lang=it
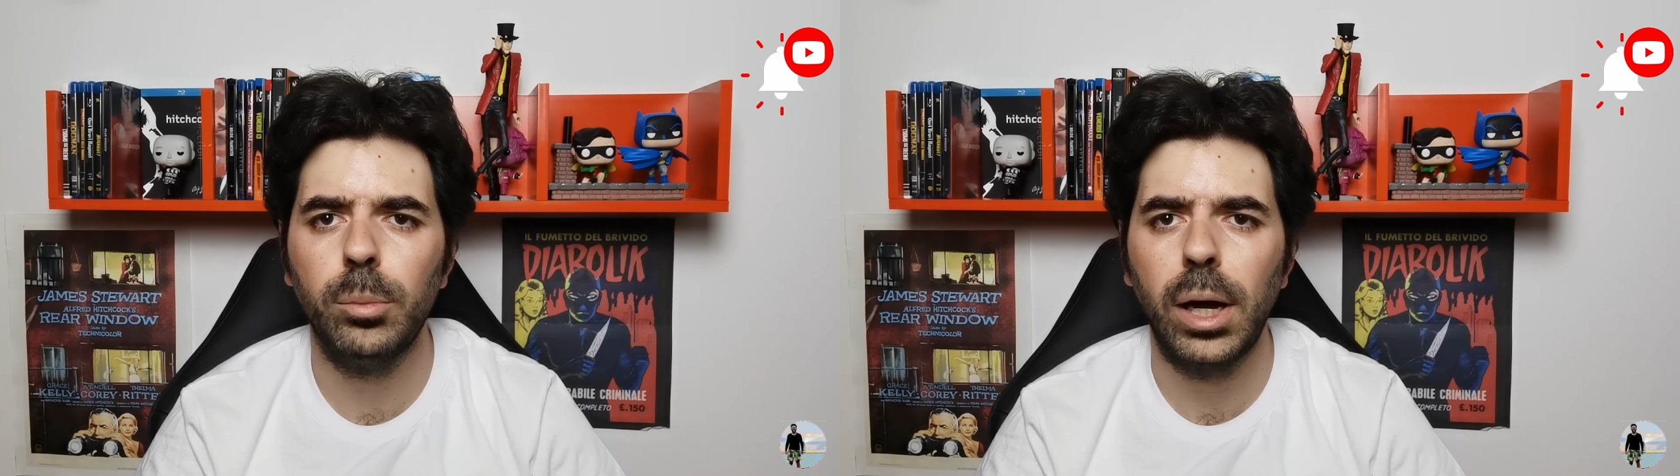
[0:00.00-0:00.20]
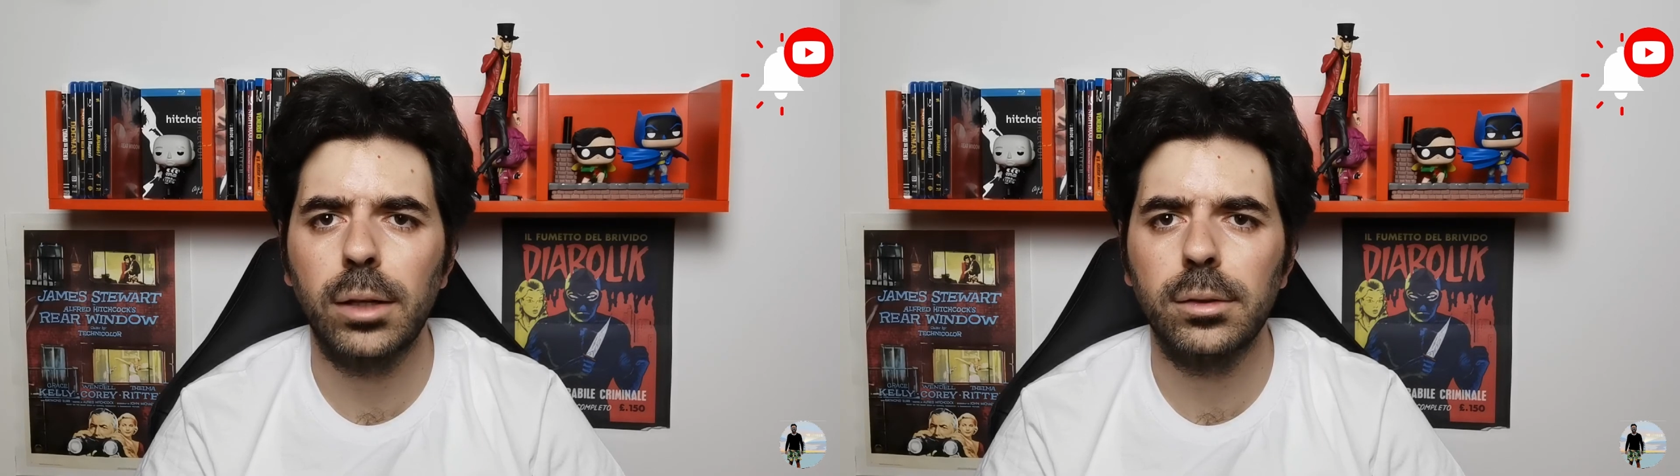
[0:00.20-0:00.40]

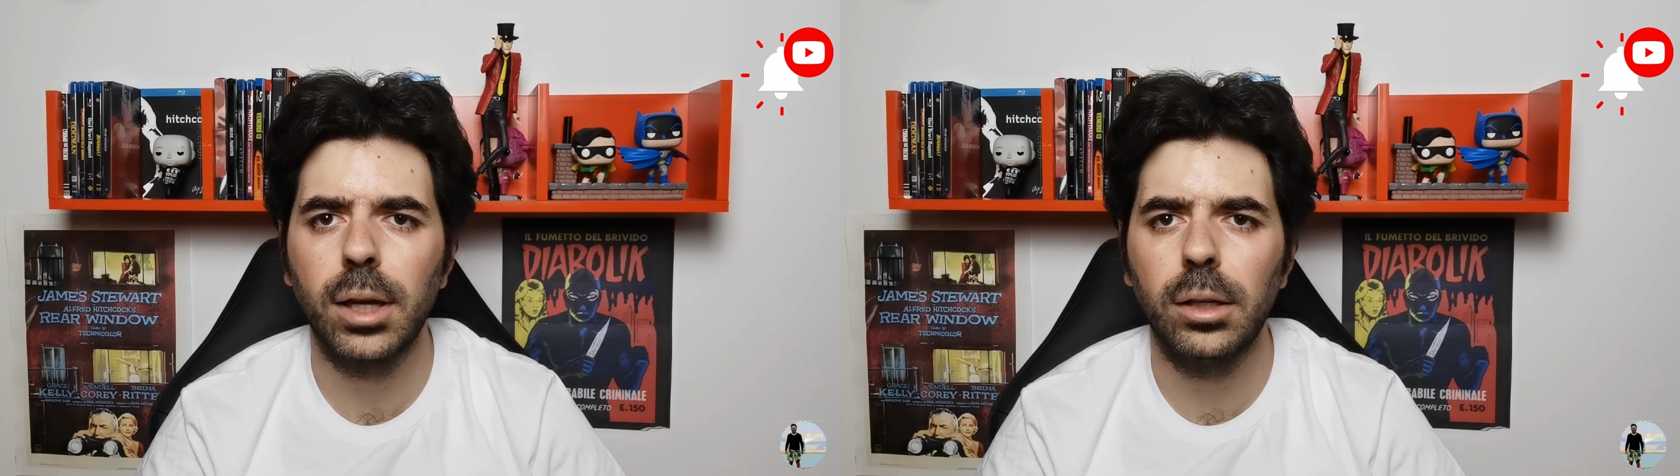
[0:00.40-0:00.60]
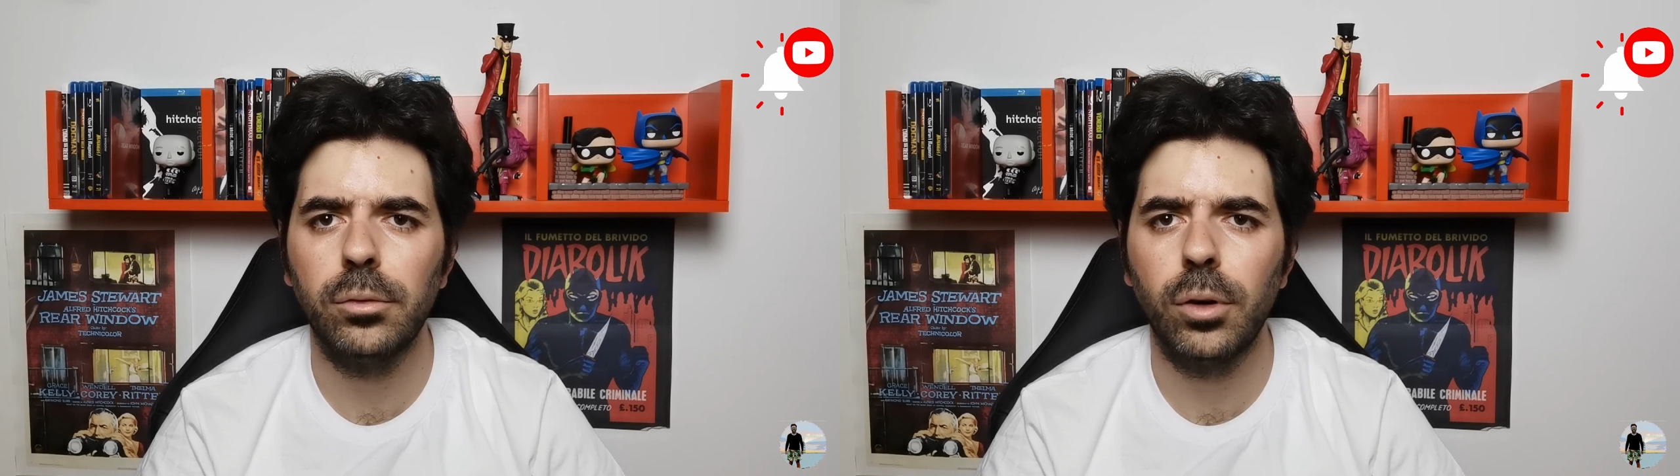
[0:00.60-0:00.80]
Max
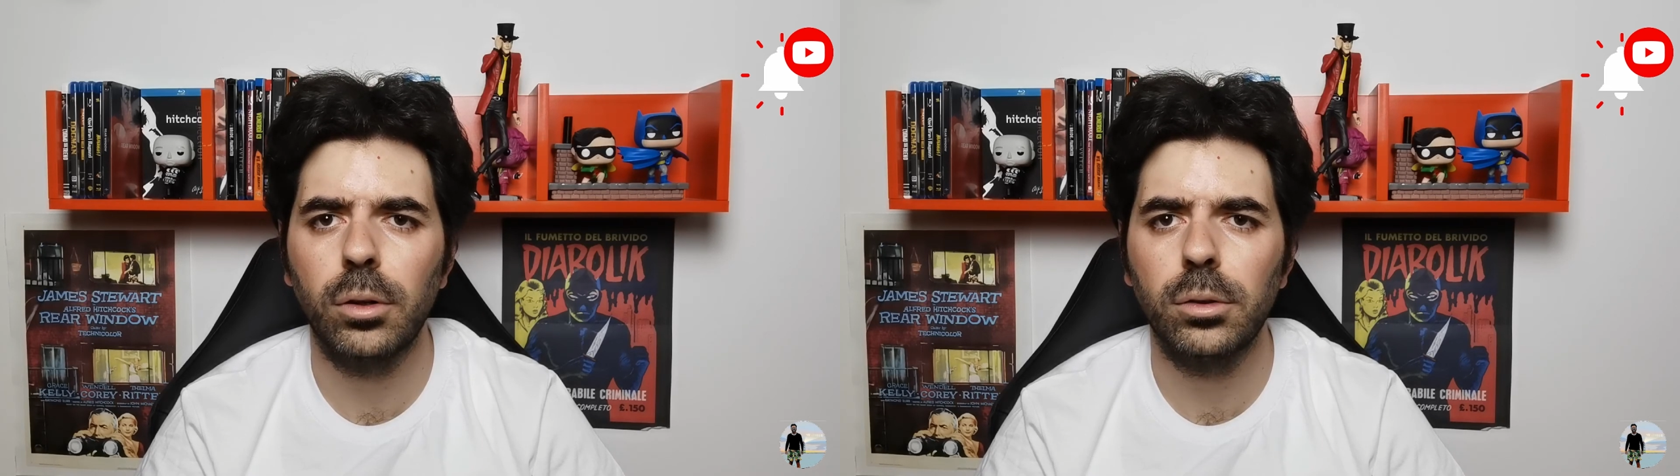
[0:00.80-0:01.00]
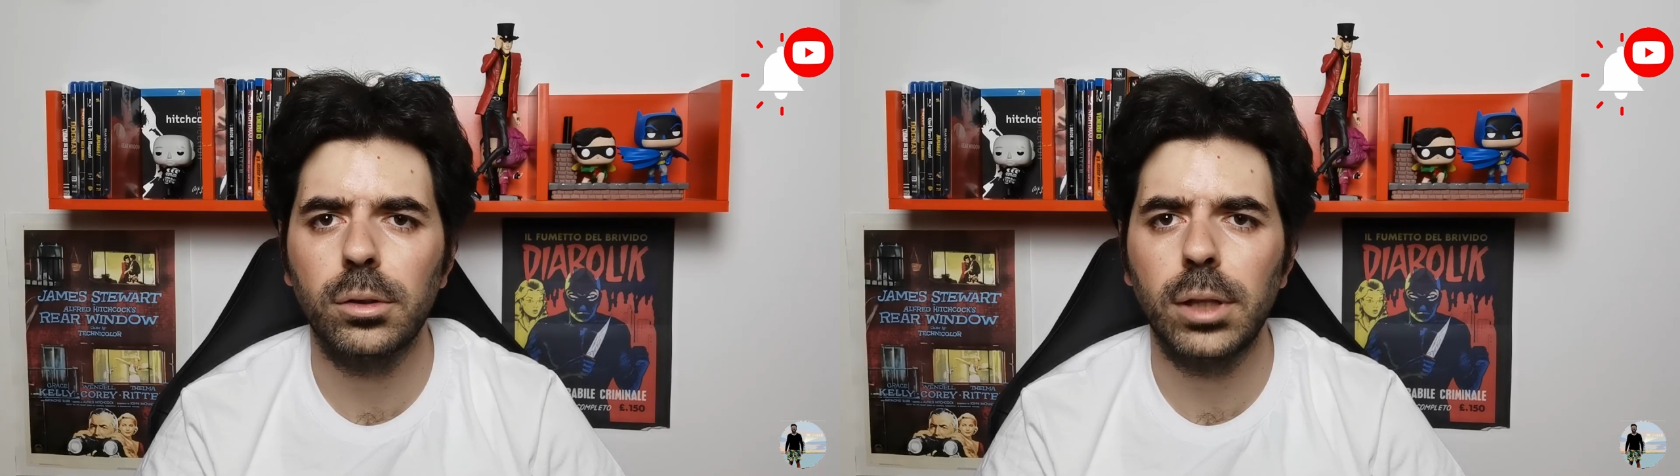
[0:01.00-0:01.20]

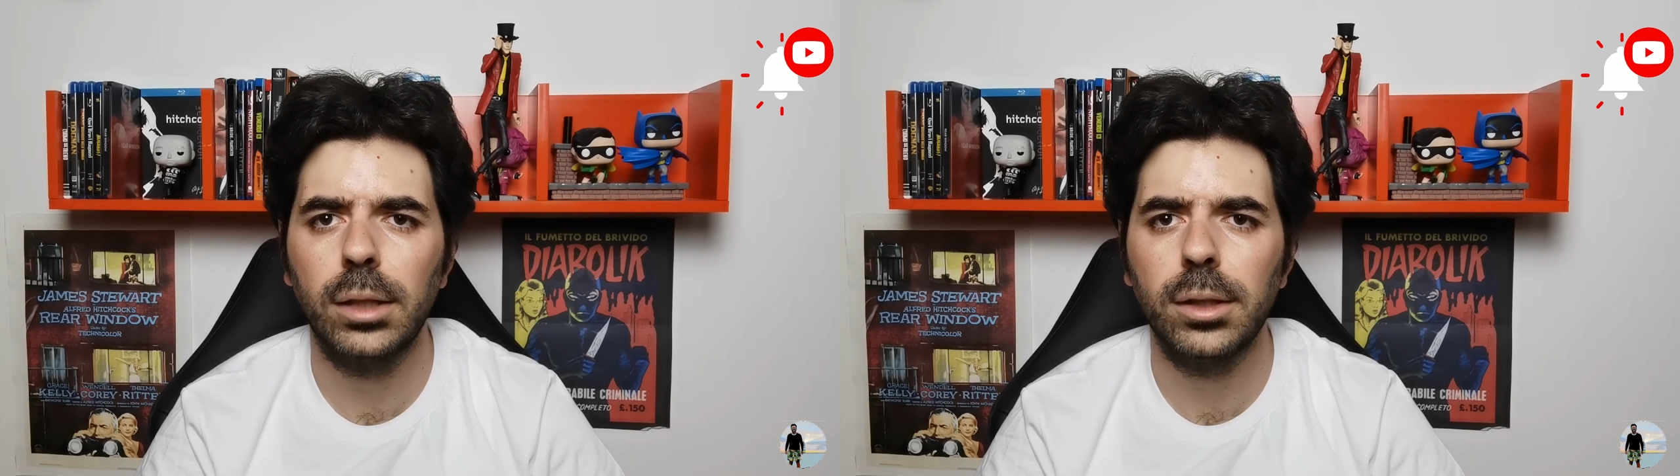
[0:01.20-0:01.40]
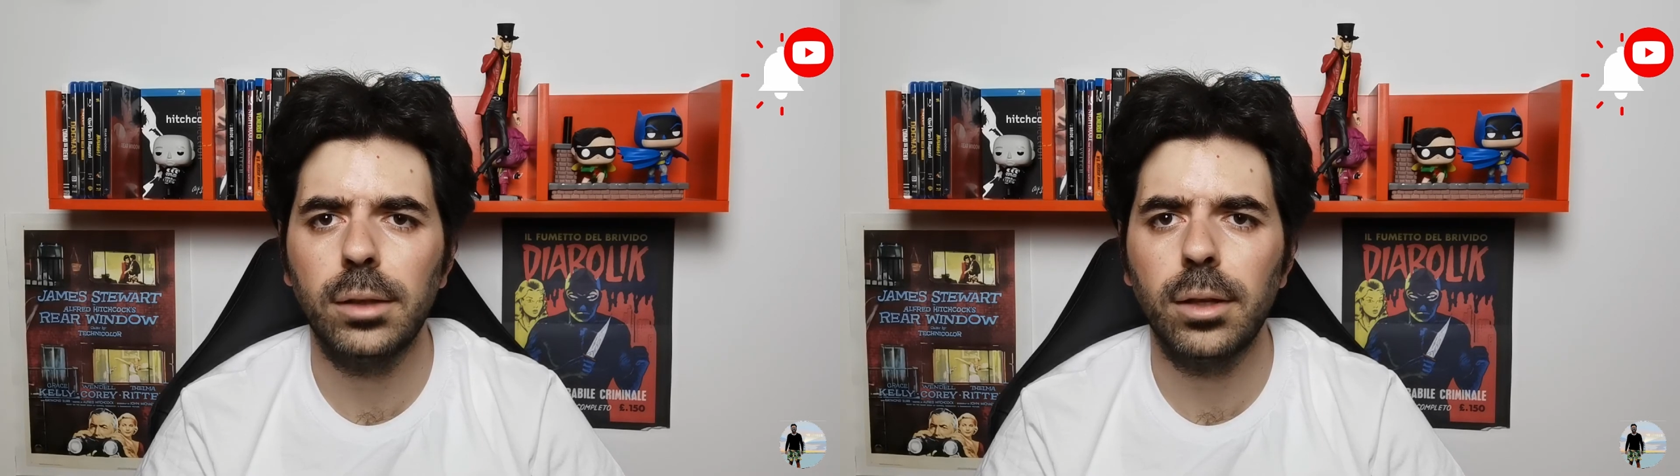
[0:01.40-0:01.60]
California
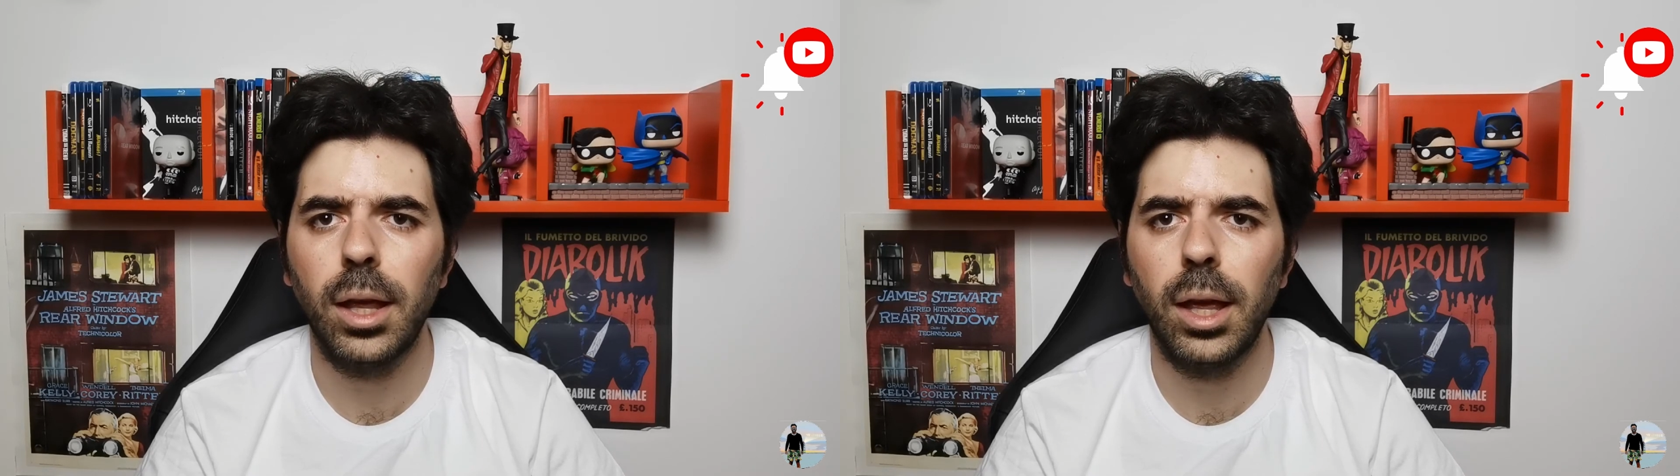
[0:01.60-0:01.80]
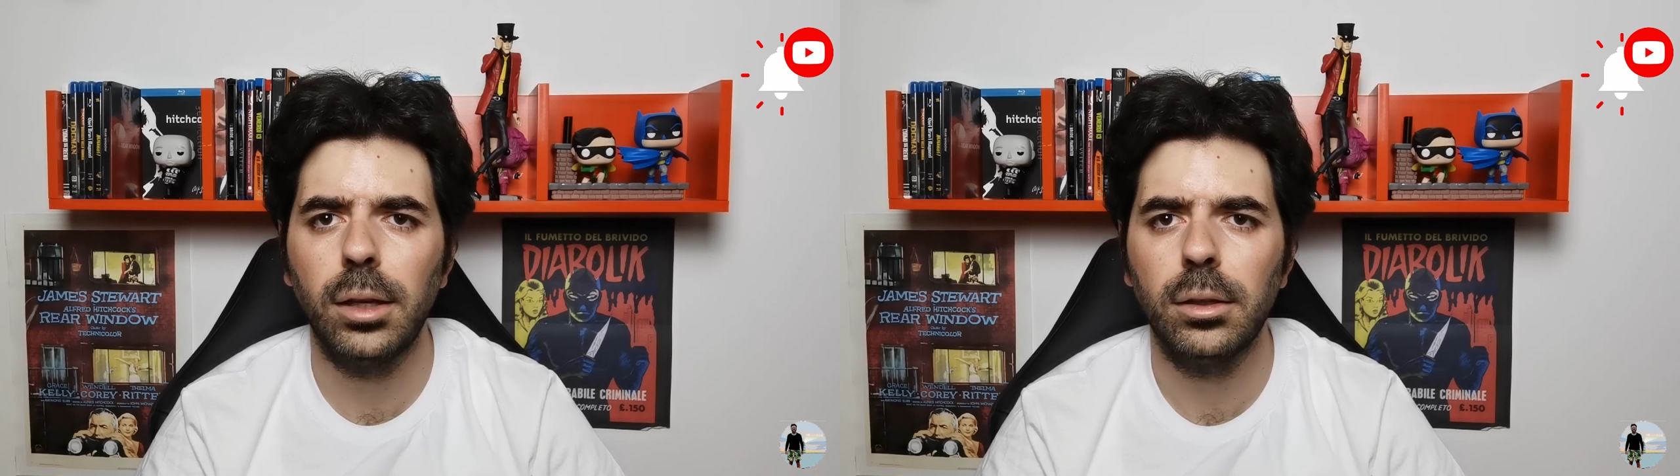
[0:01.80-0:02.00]

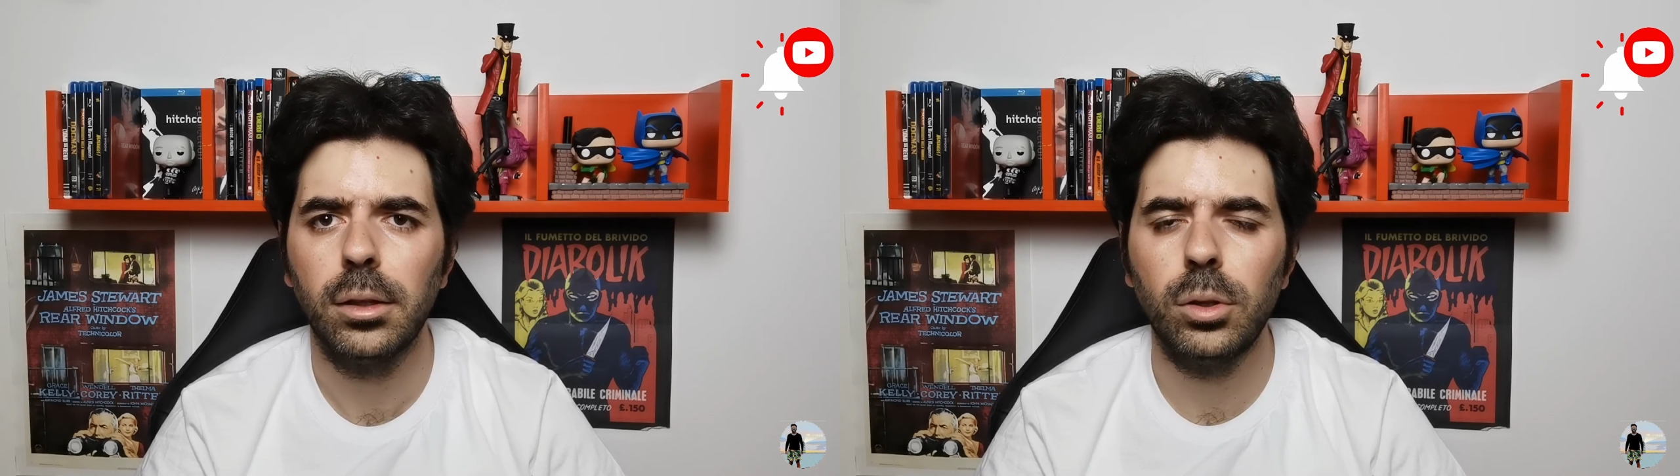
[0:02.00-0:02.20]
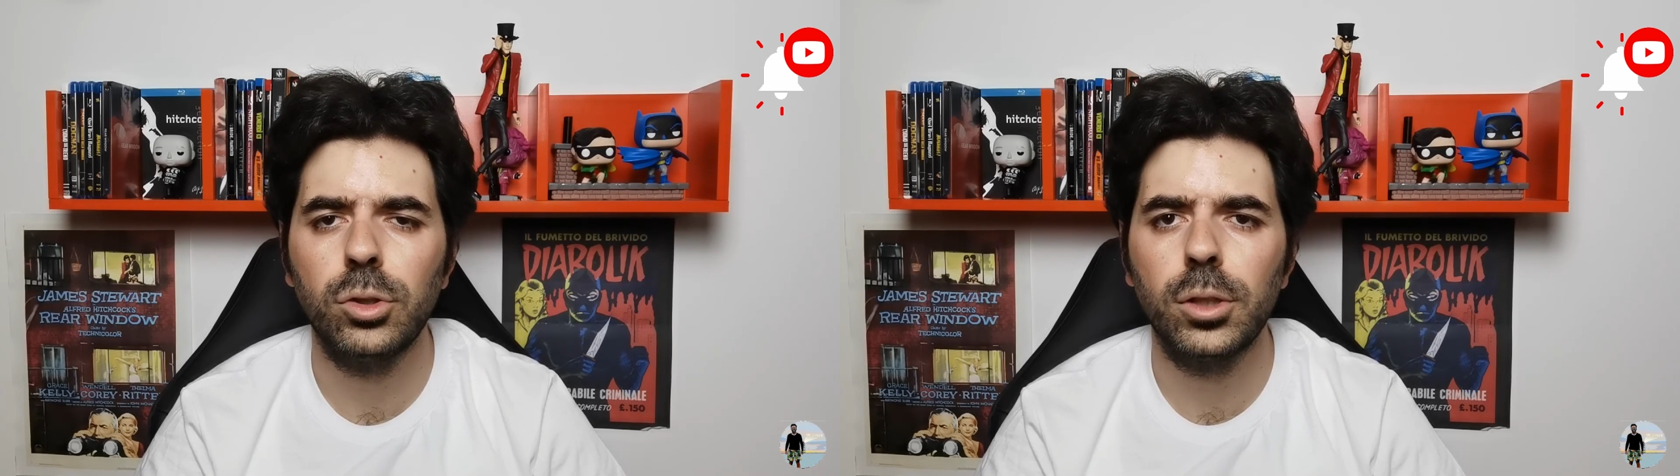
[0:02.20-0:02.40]
86.
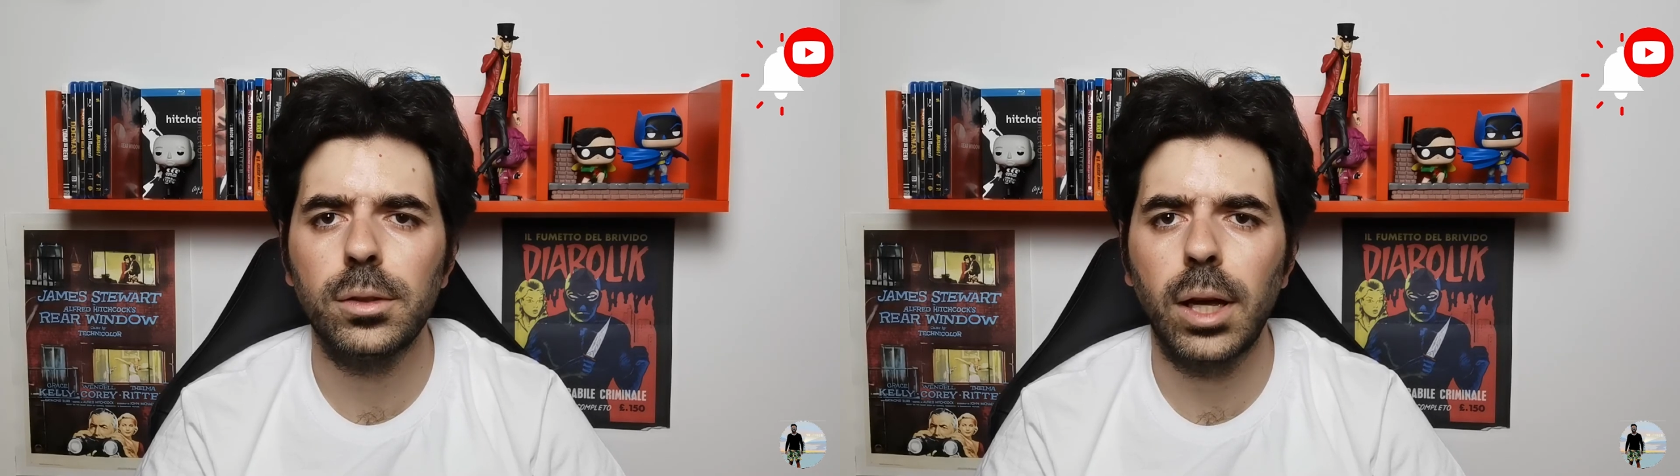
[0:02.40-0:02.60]
Non ci